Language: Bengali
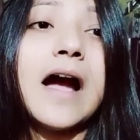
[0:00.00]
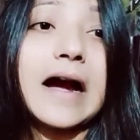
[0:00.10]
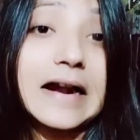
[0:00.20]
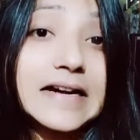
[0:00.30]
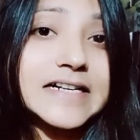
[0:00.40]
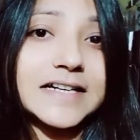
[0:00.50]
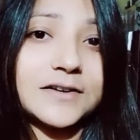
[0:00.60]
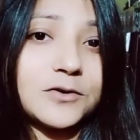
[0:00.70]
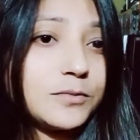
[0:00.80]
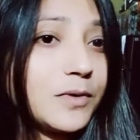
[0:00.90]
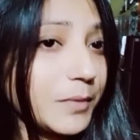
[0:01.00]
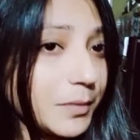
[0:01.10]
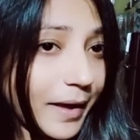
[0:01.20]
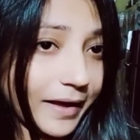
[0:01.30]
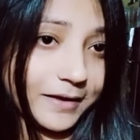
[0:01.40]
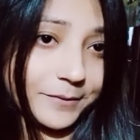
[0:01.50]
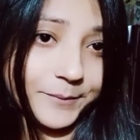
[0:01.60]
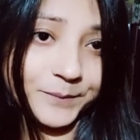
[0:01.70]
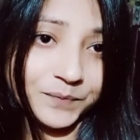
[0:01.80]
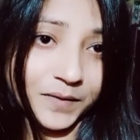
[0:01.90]
আর সেটা করব আমার ব্যাকে
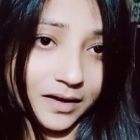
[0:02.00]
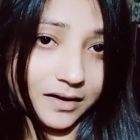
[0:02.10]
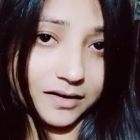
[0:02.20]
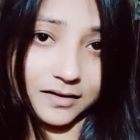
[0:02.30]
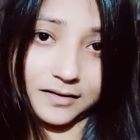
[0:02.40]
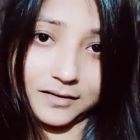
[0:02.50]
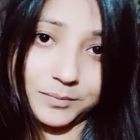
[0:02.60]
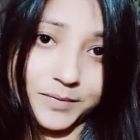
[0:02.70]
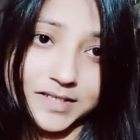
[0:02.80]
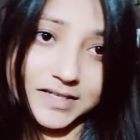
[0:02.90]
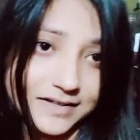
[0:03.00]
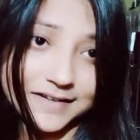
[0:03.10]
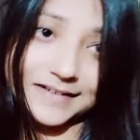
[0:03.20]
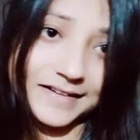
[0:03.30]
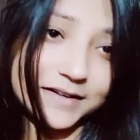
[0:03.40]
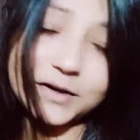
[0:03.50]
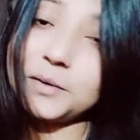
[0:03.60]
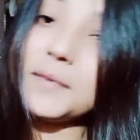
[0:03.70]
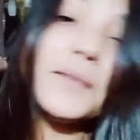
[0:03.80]
পিঠের এখানটায় হবে